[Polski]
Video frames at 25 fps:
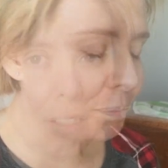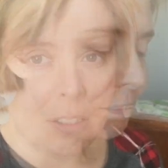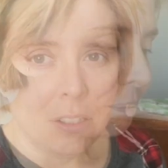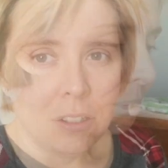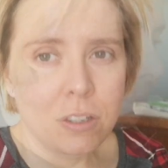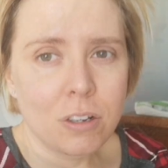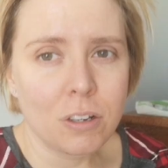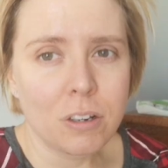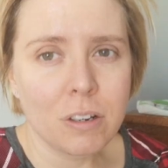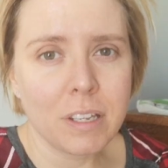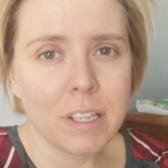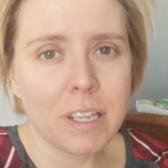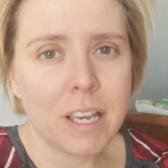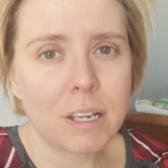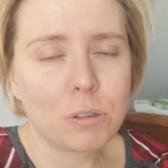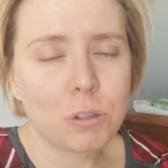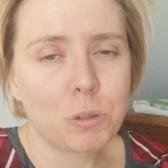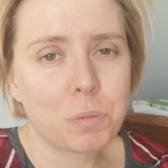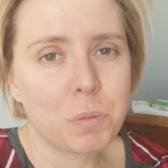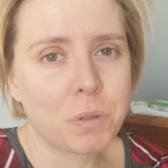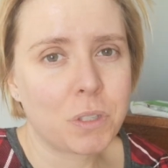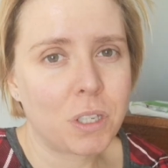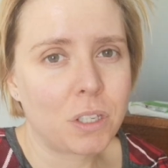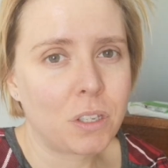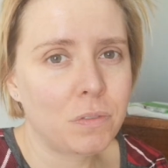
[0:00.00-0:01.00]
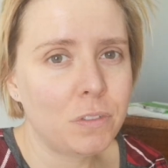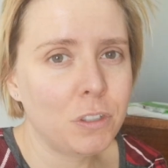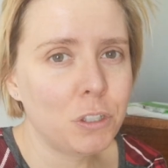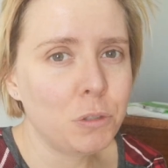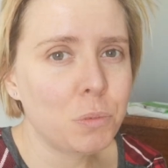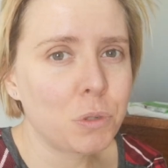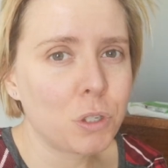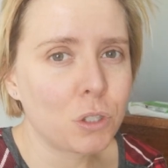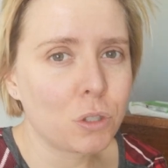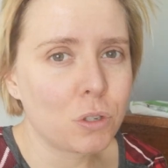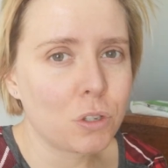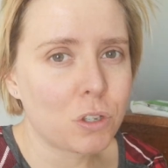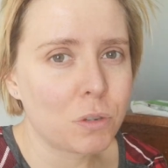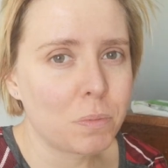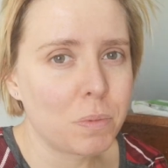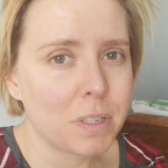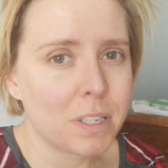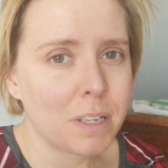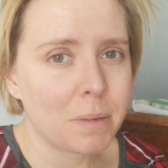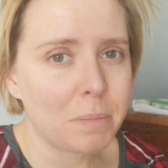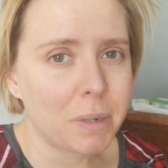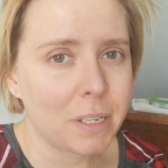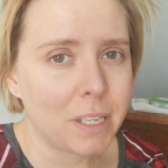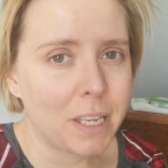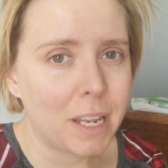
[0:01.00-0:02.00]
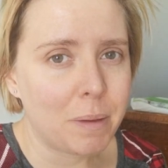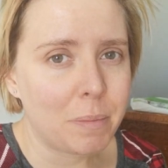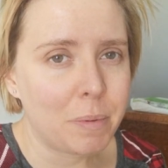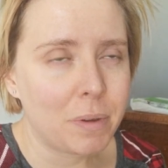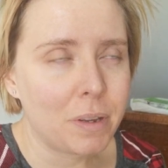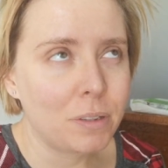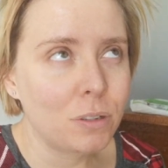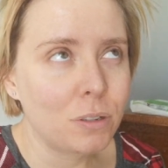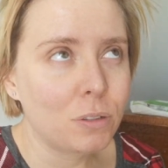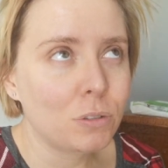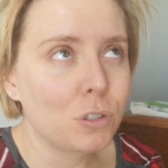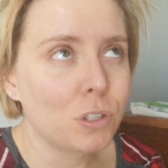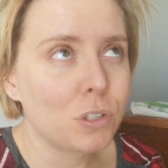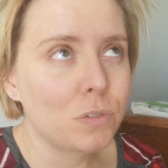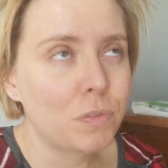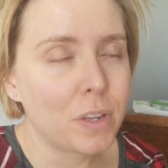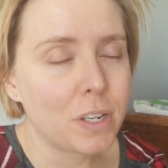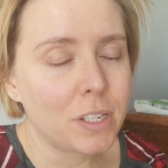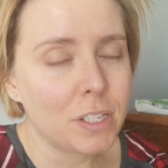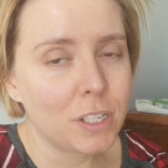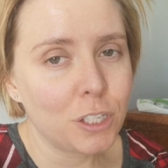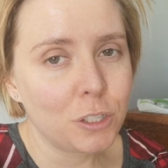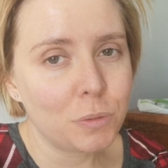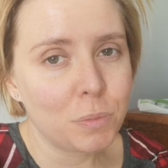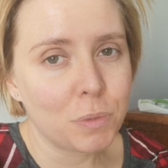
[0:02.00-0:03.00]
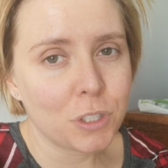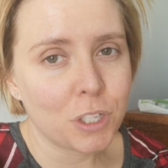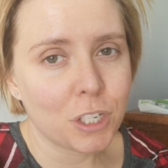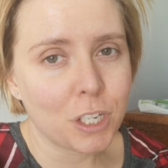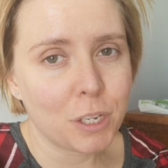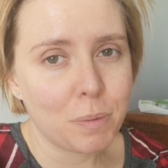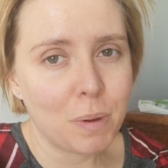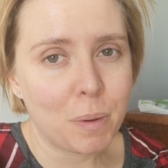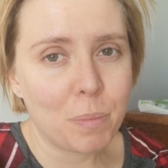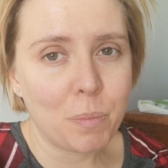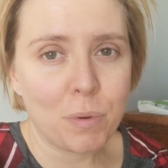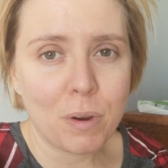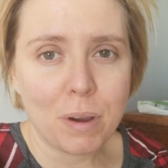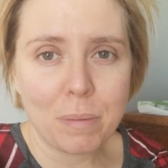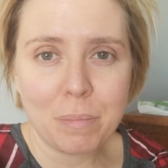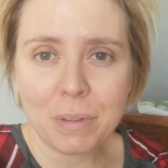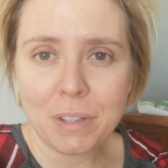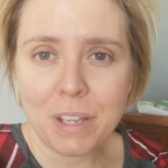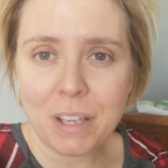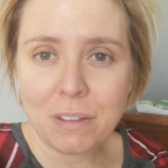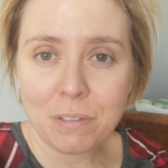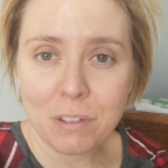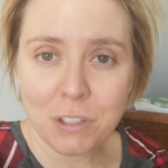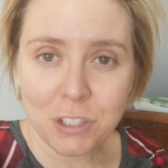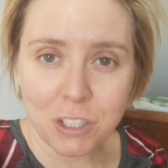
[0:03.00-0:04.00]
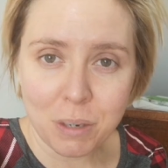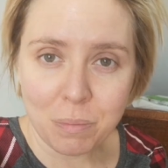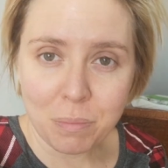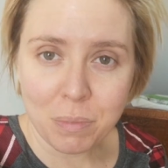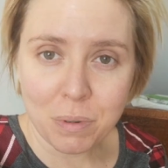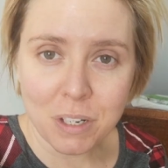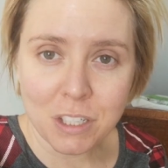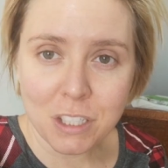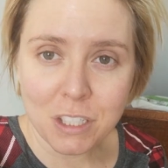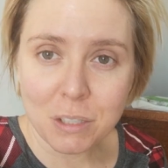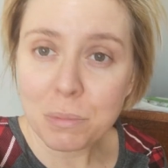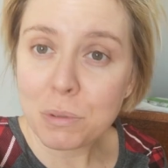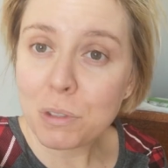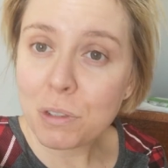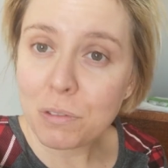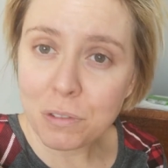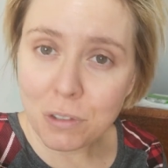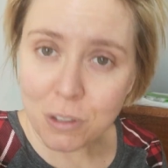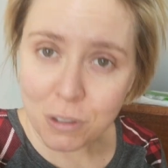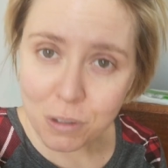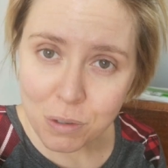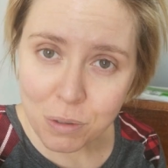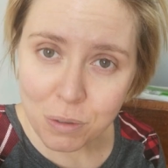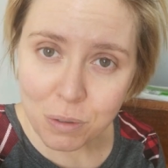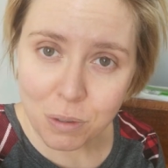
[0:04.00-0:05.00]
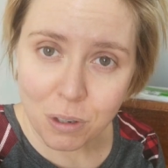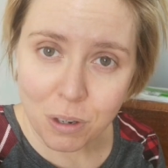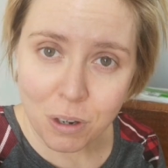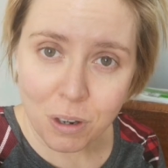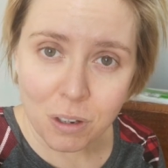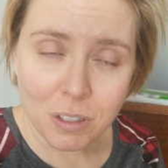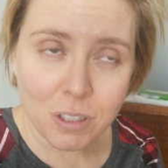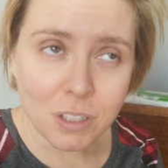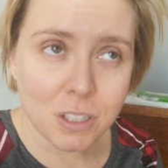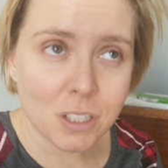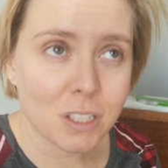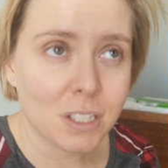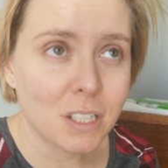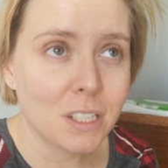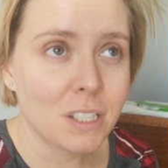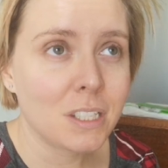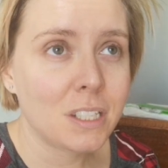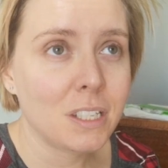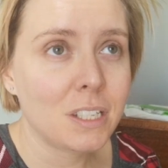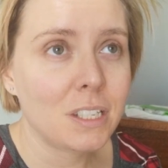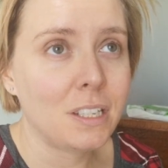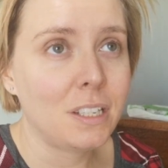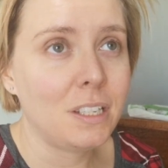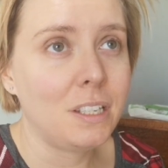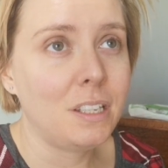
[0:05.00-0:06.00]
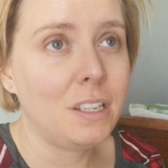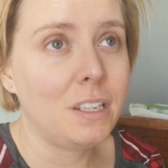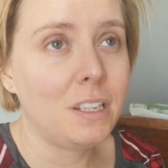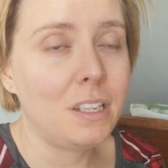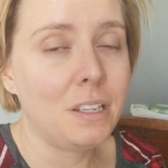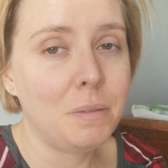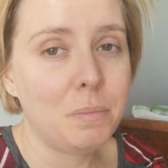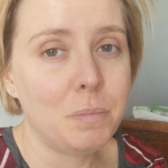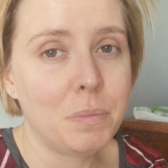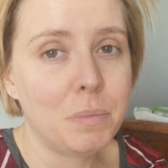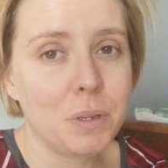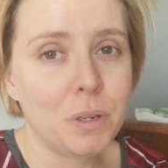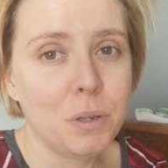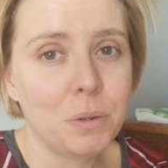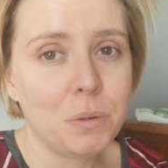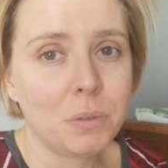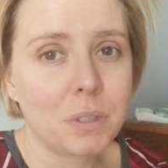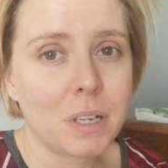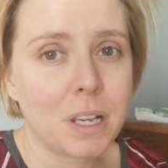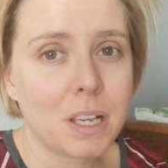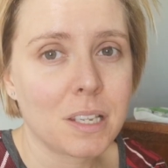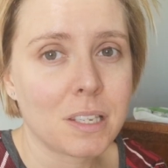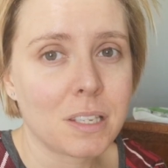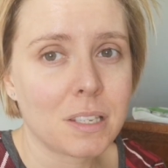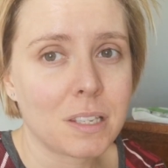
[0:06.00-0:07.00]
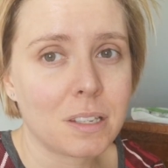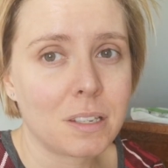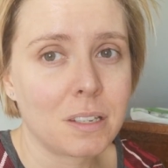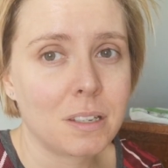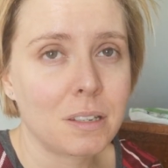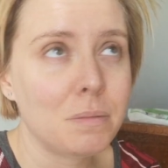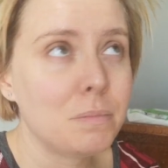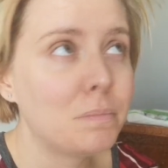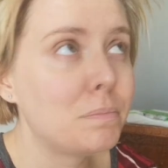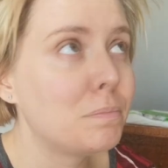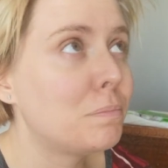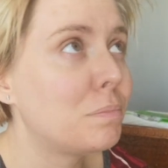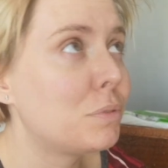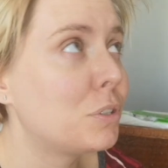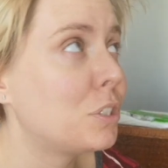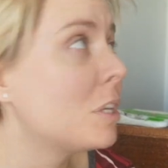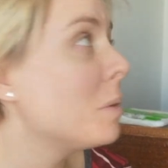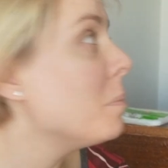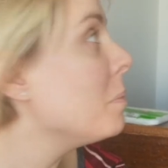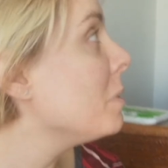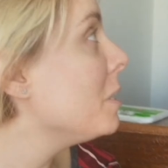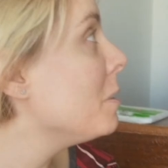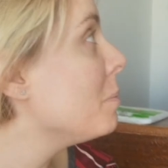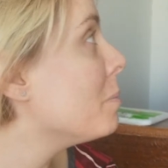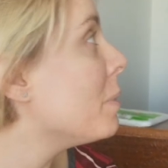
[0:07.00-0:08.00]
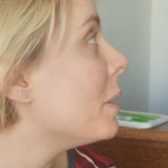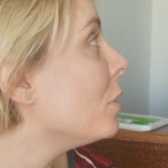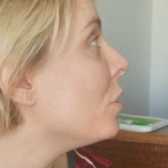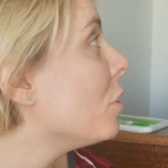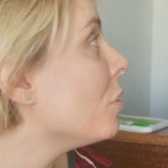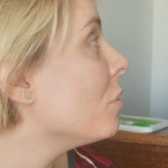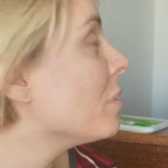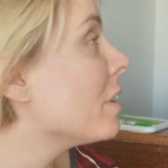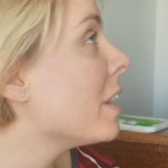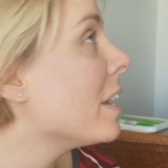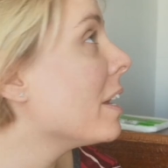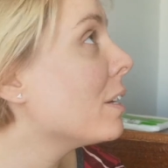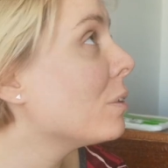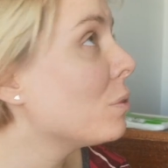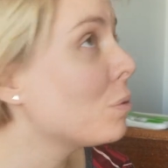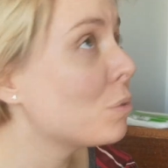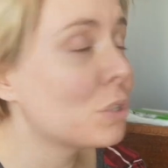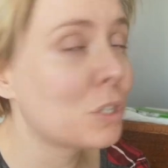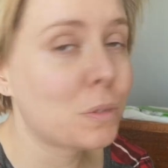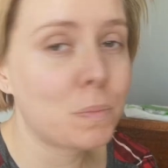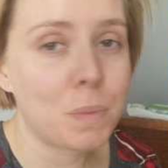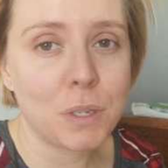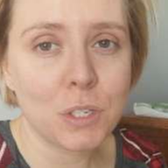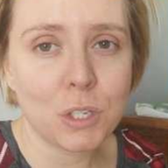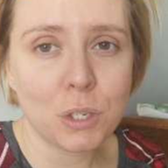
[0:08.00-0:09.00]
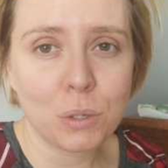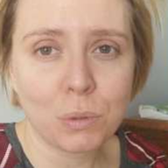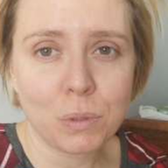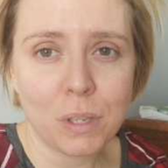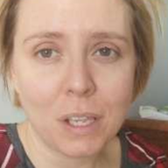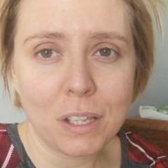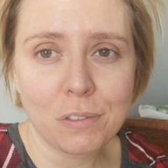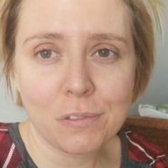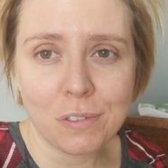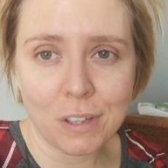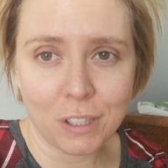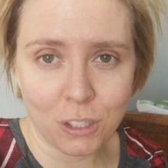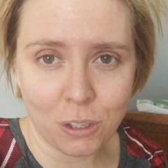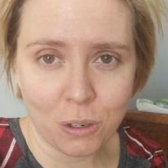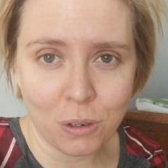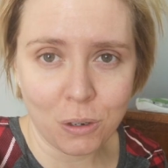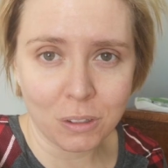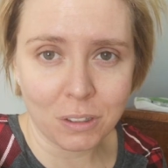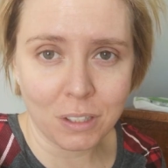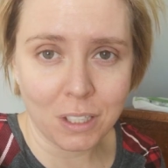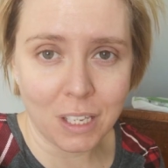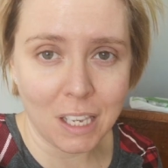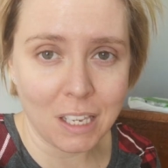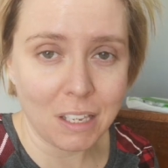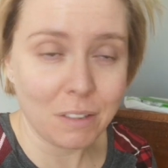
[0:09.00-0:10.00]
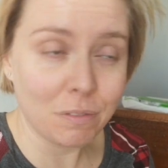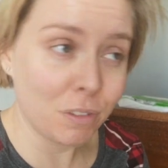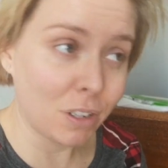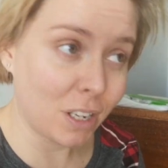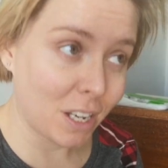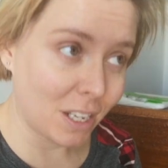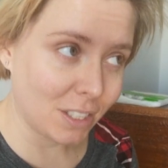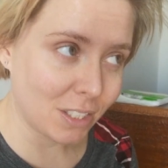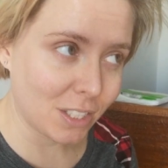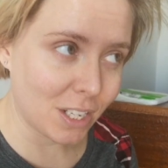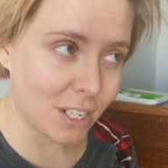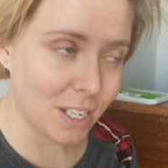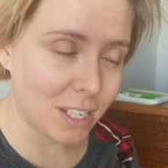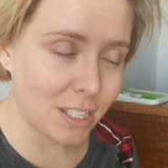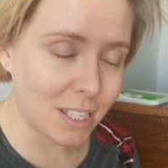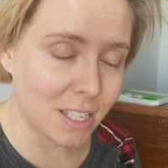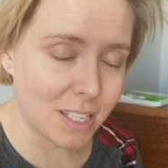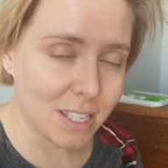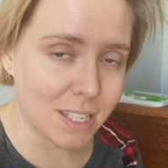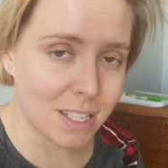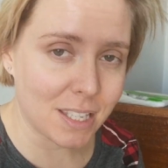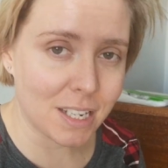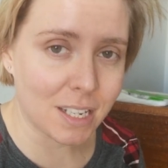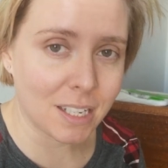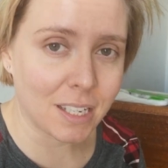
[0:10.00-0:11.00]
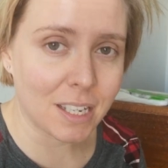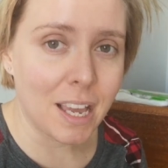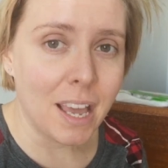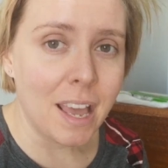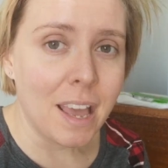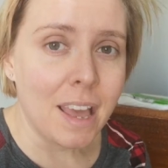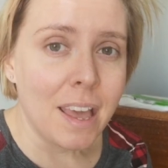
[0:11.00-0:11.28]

No i jak już postanowiliśmy, że to sobie zamkniemy, no to stwierdziliśmy, że chyba byłaby najwyższa pora, żeby to w końcu dokończyć i byli u nas y, przemili panowie, którzy spędzili tutaj dwa tygodnie i wykańczali ten strych.